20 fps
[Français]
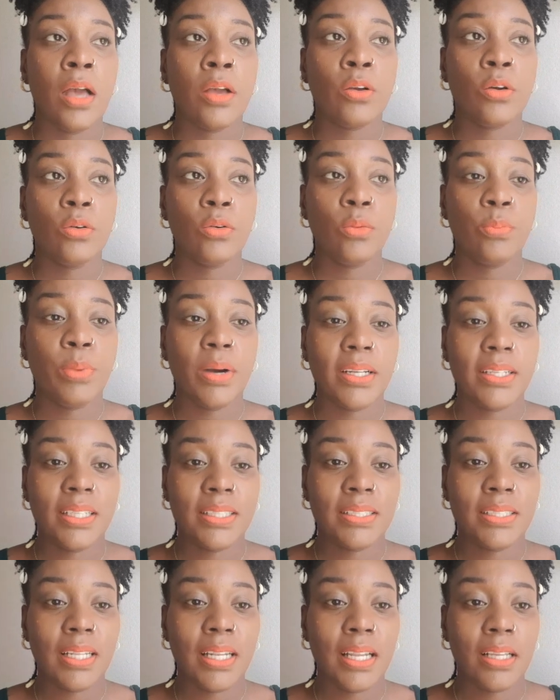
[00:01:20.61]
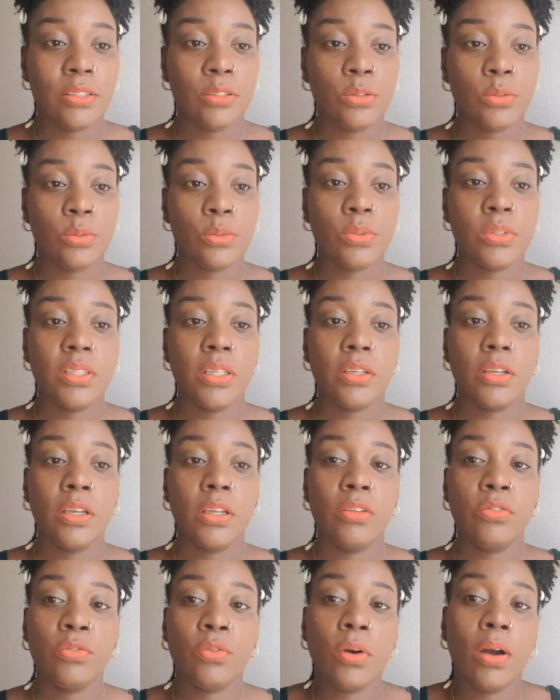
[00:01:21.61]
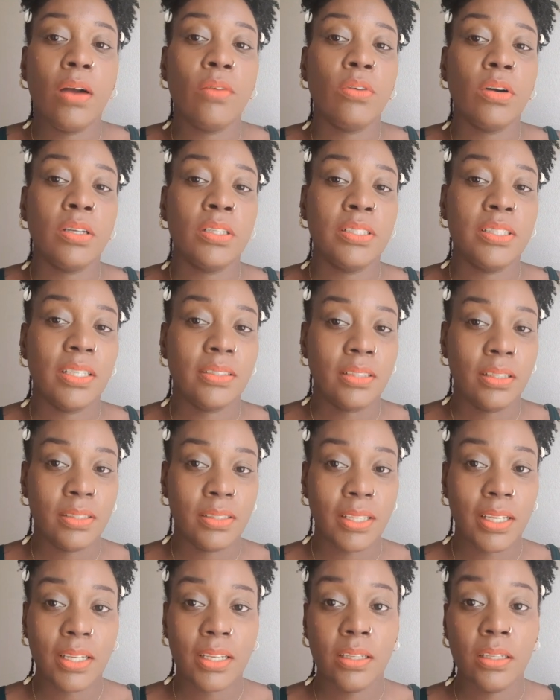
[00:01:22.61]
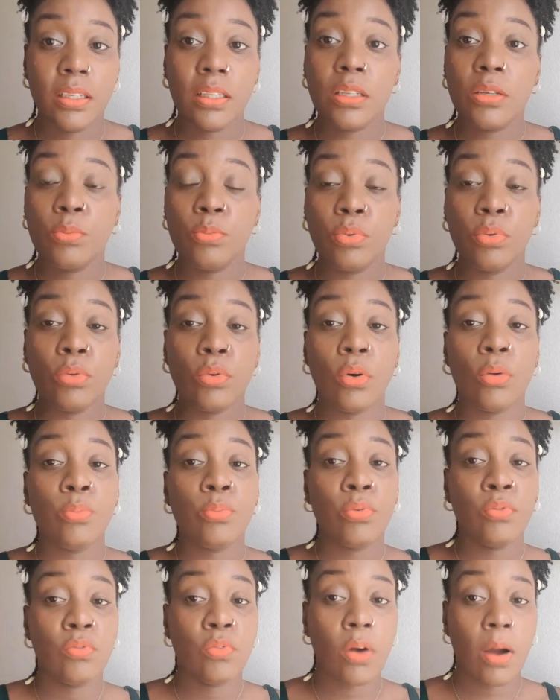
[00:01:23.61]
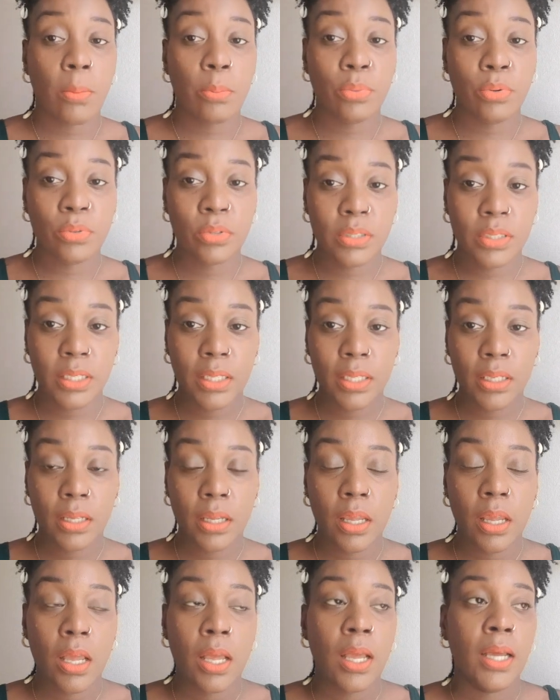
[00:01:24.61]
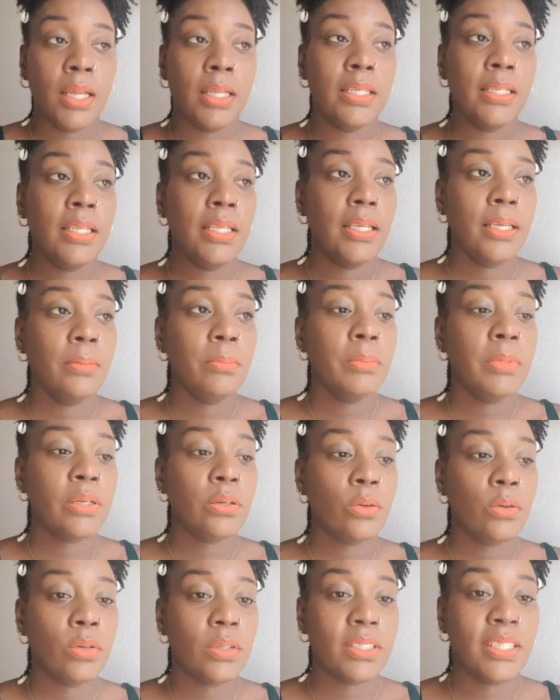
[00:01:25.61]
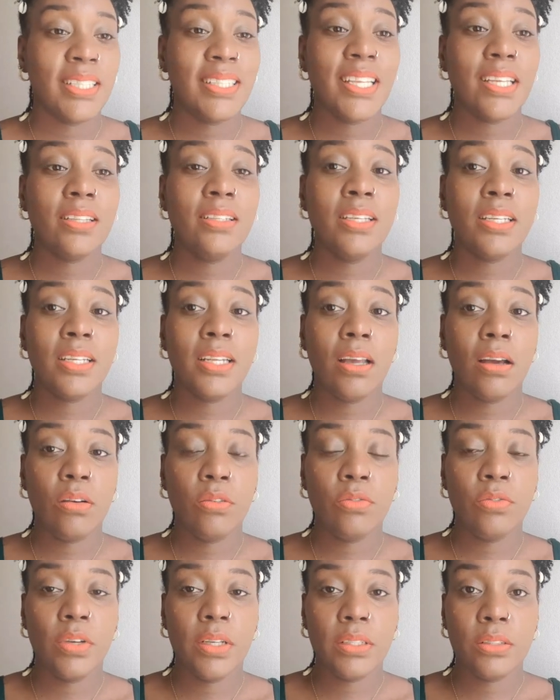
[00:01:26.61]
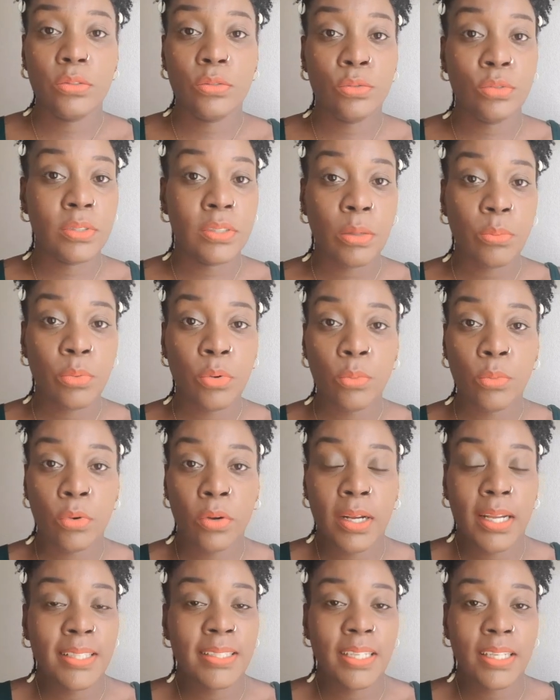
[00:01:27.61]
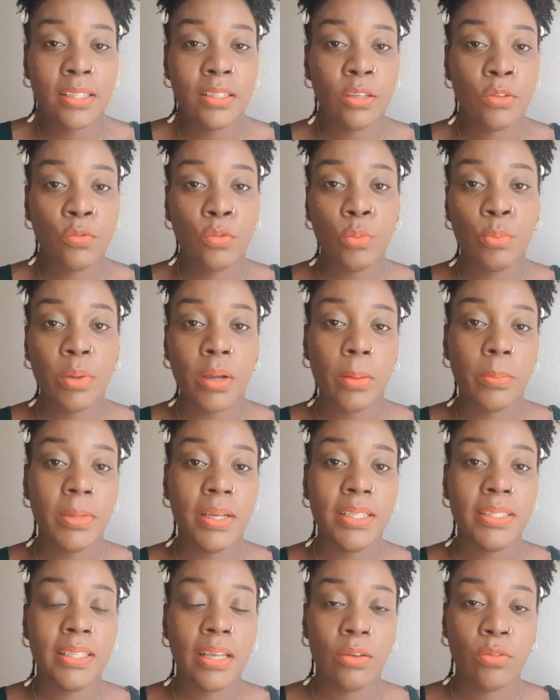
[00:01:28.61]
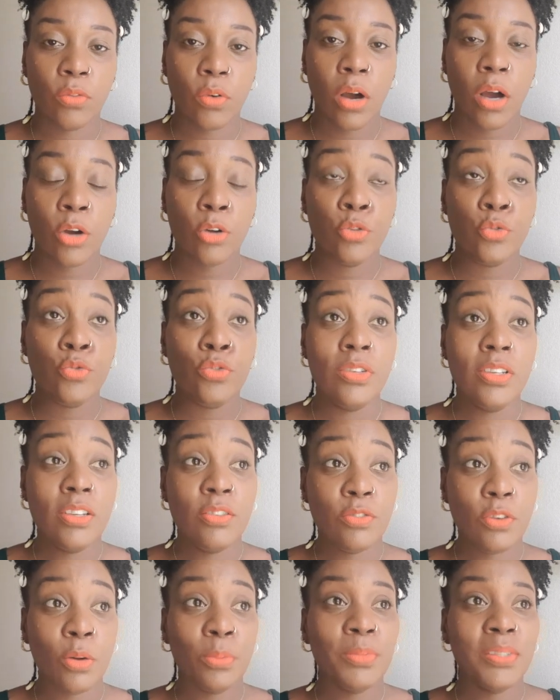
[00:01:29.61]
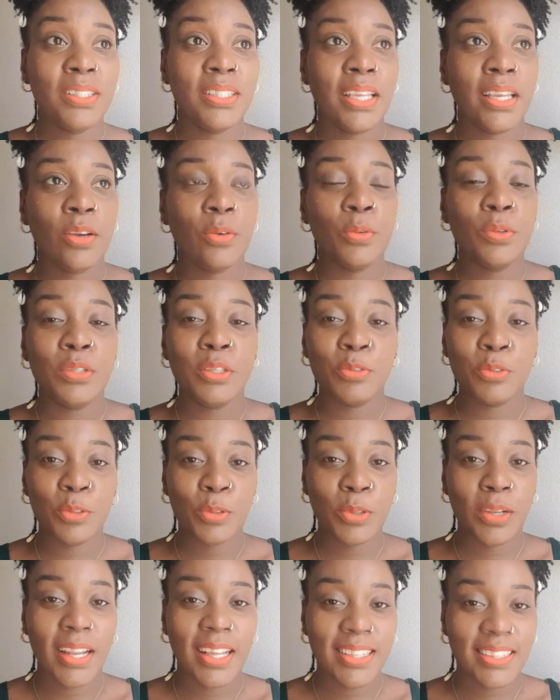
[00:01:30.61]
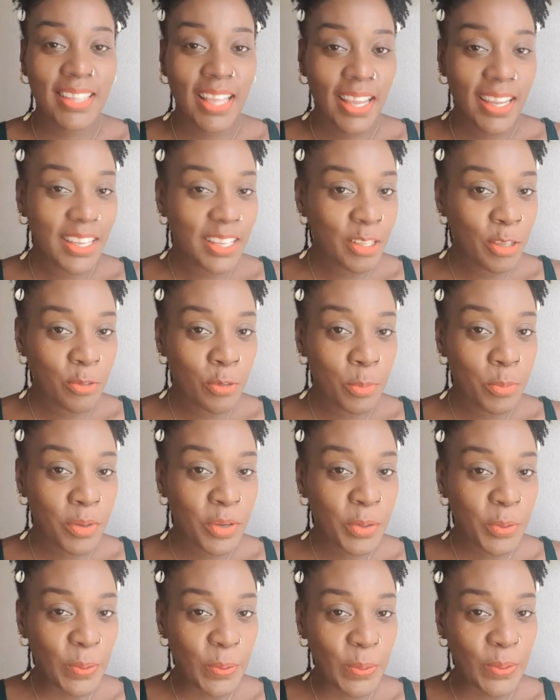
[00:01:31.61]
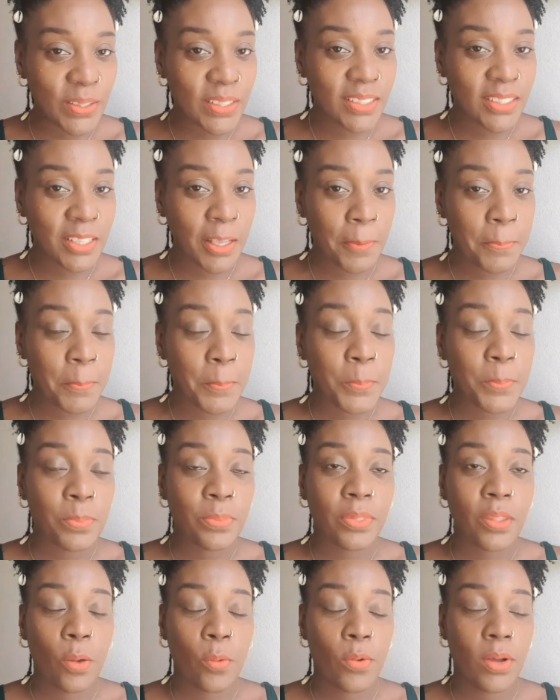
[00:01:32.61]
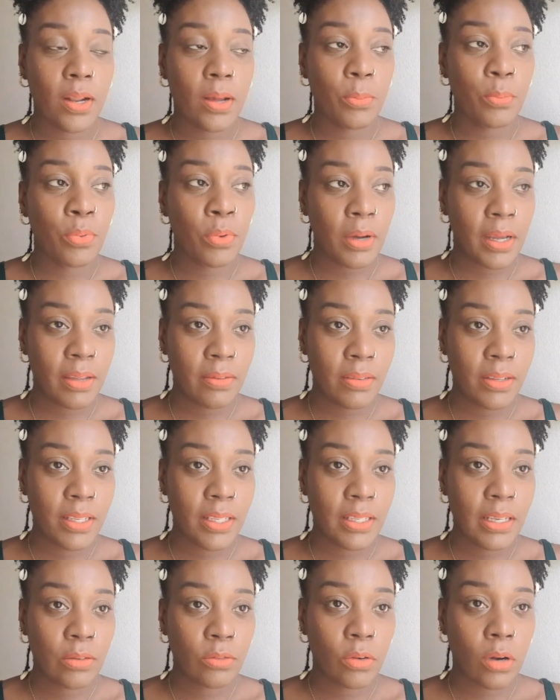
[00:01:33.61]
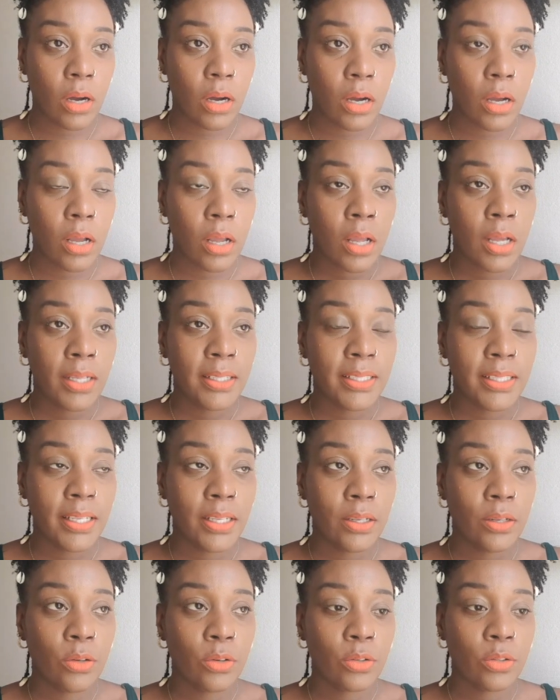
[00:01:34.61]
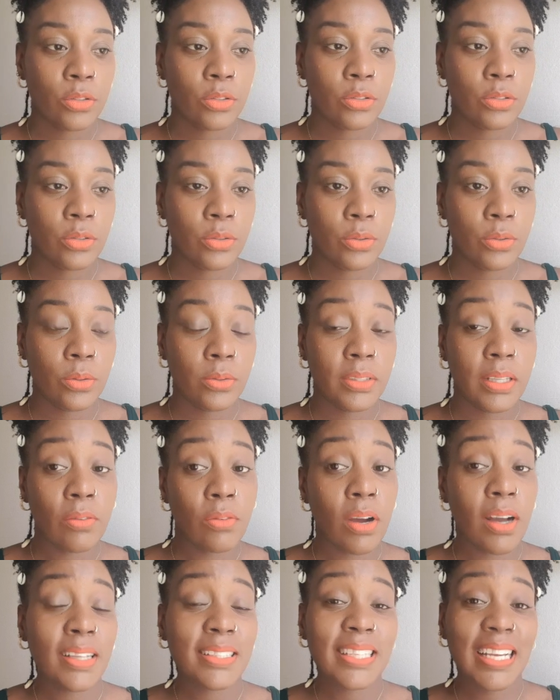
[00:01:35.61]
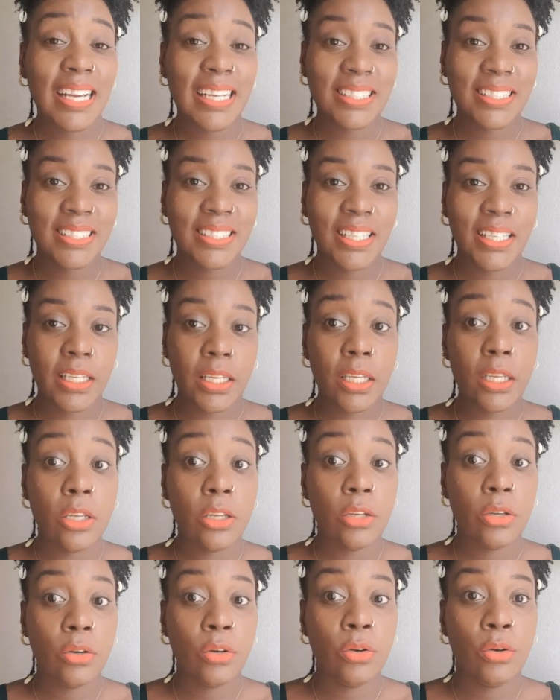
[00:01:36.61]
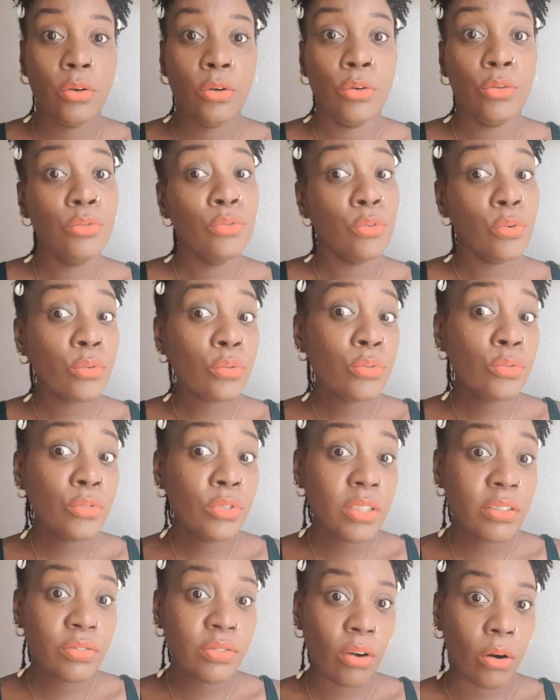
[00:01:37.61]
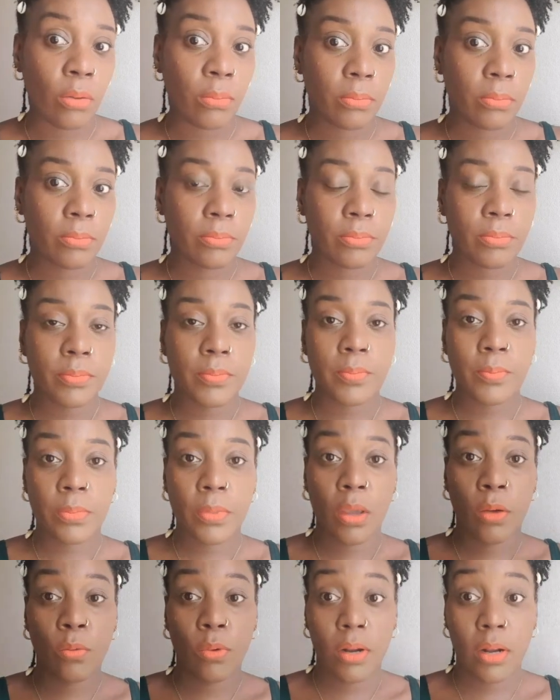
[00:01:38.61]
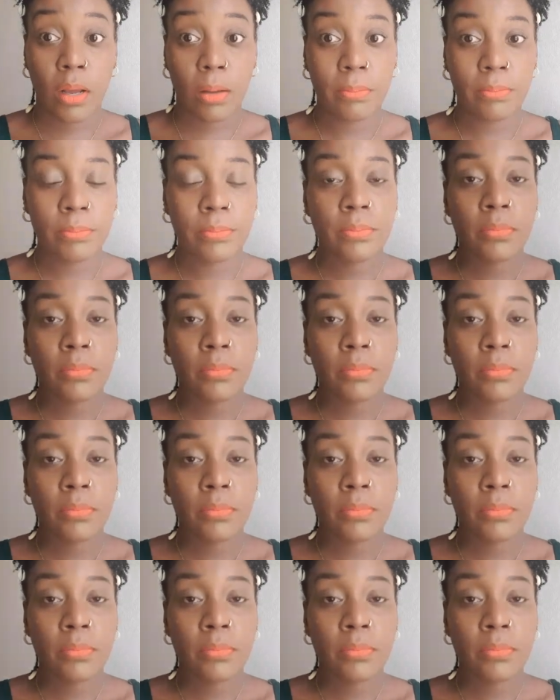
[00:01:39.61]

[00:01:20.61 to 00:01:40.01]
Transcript: Quand on parle d'installation, c'est qu'il faut avoir une certaine technique pour pouvoir poser les micrologues. Cette technique-là, en fait, tout simplement, la technique vous permet d'avoir une uniformité au niveau de la taille de vos micrologues. Voilà, pour éviter d'avoir des logs, euh, d'avoir un tracé euh, non uniforme. Voilà.